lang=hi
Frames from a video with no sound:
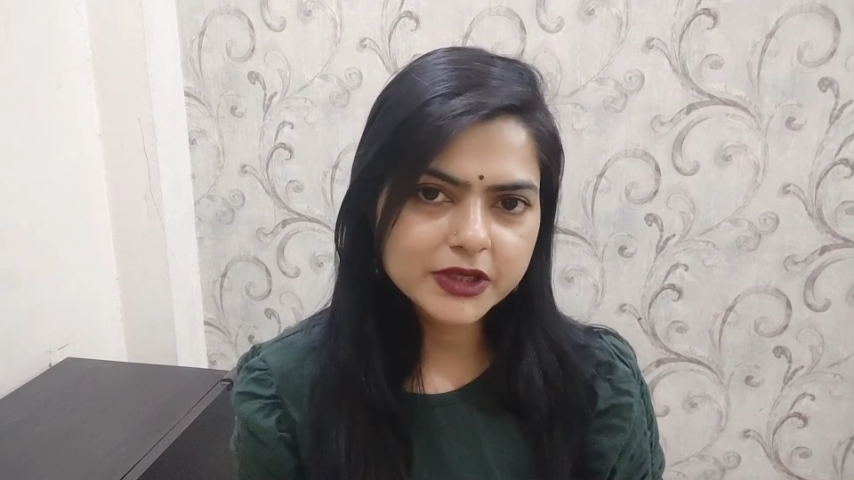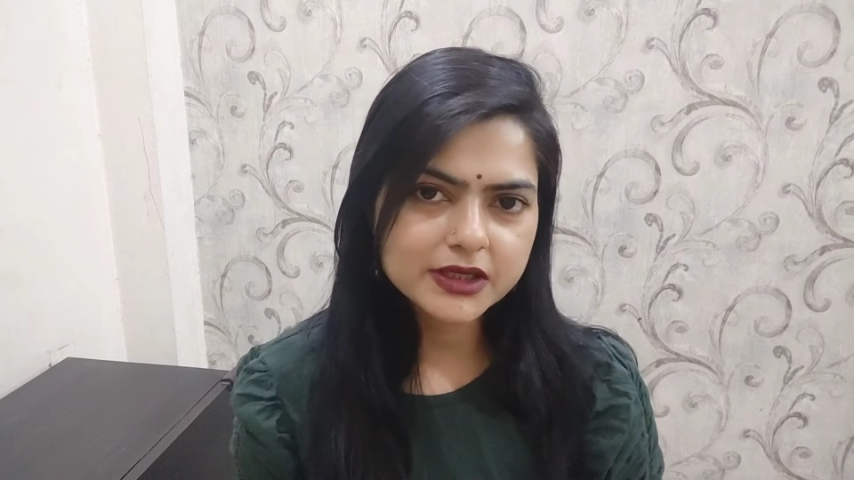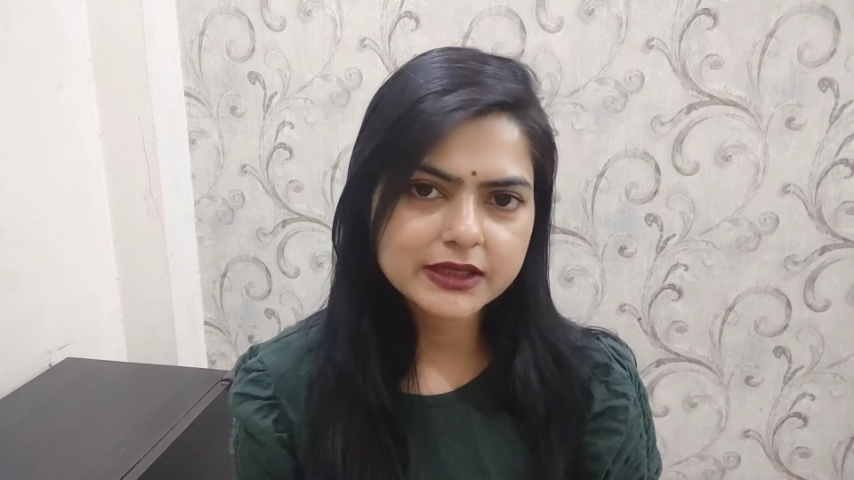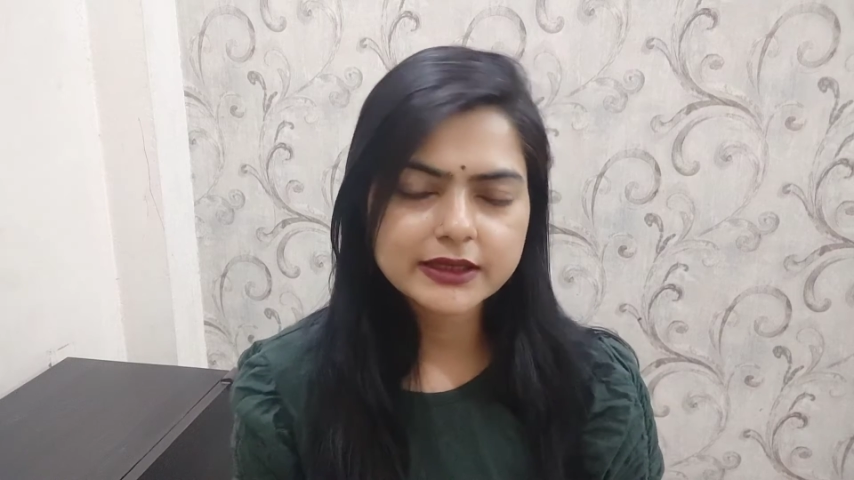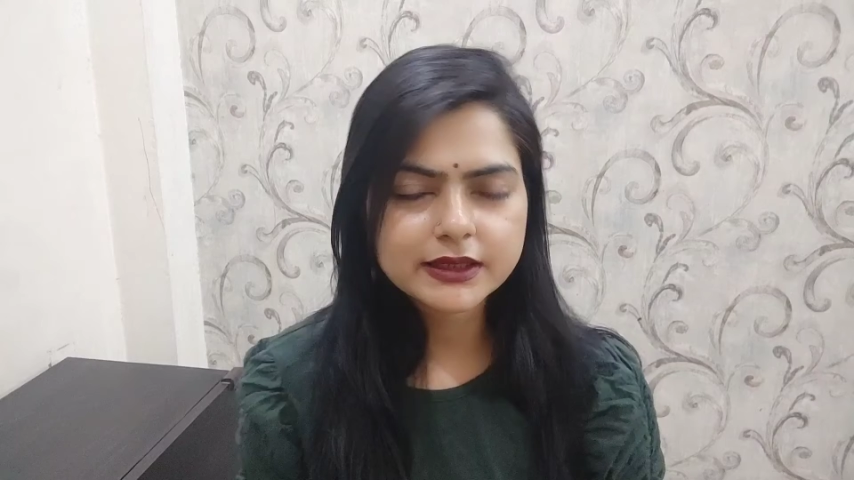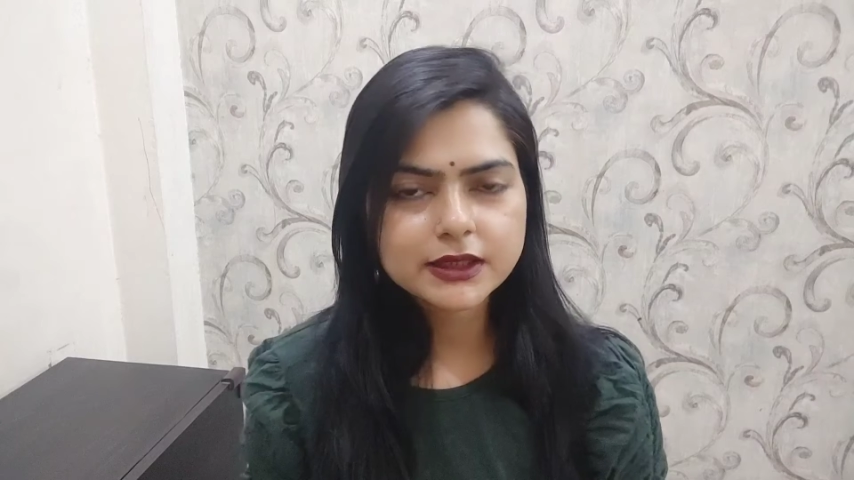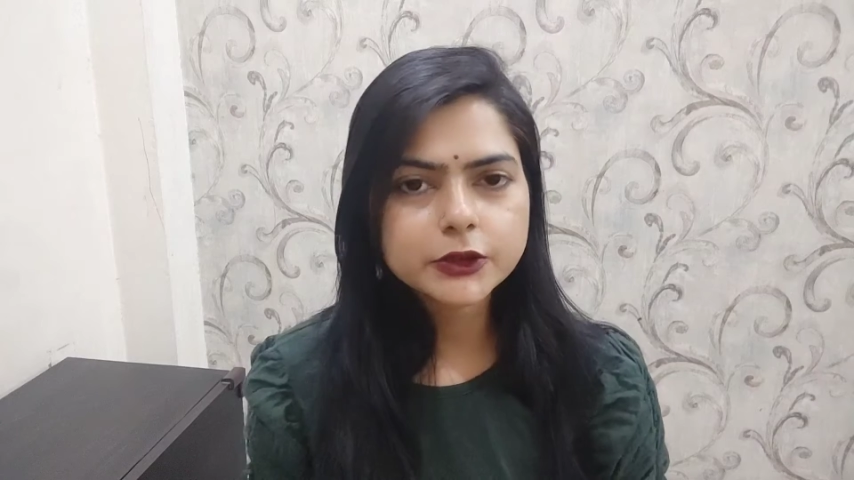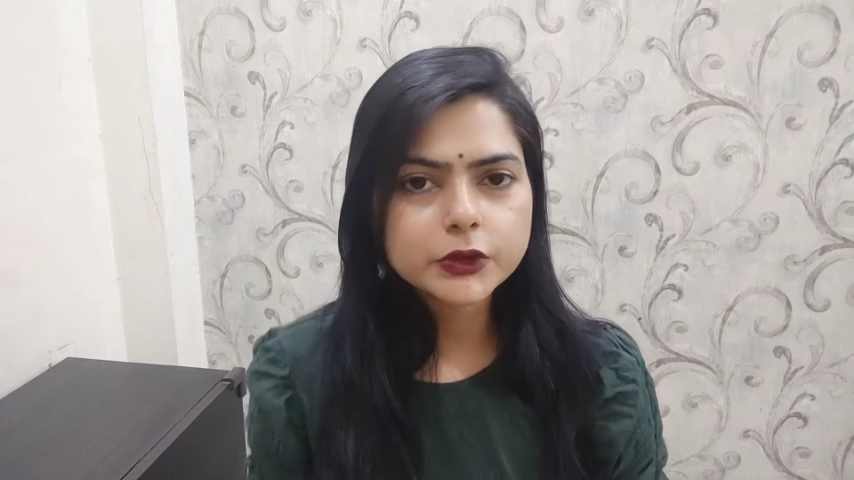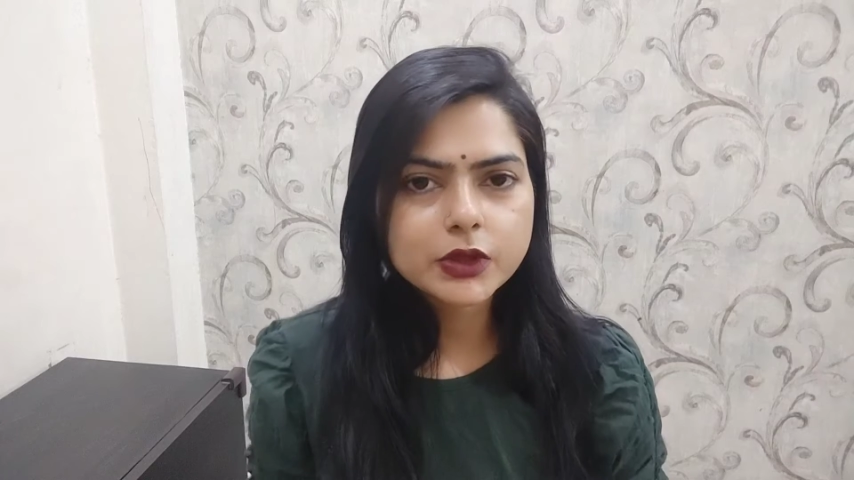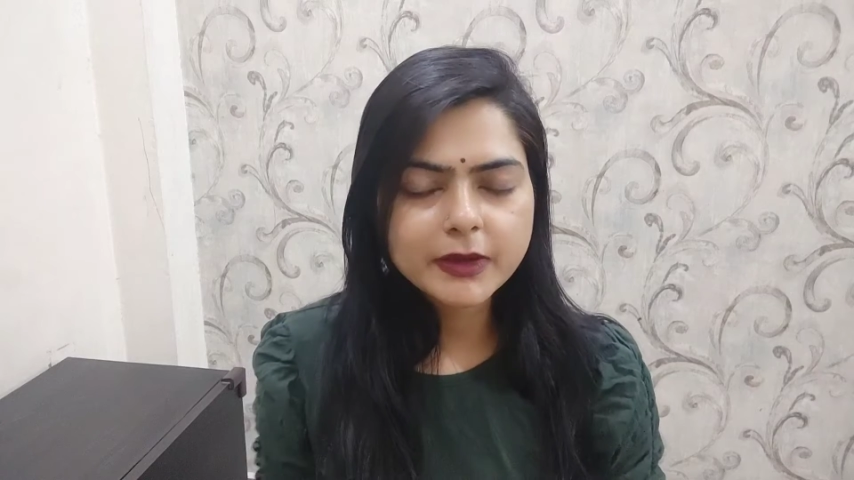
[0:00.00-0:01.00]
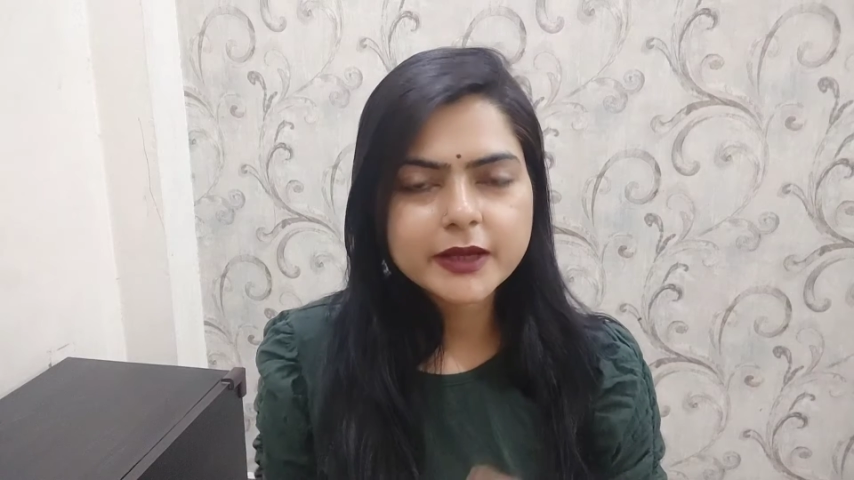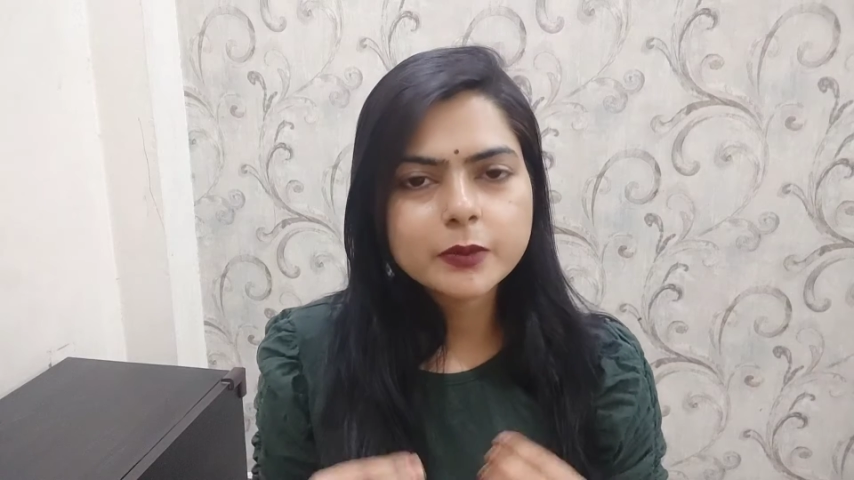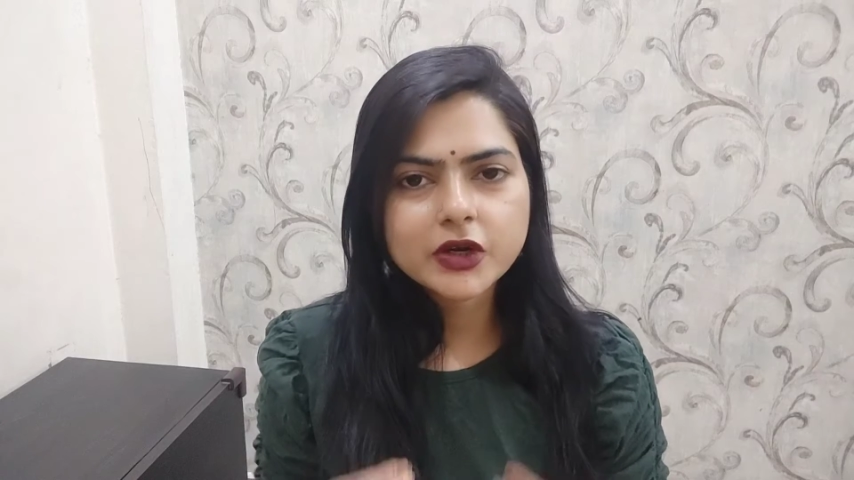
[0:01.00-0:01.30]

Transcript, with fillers: करते हैं ना तो हमारी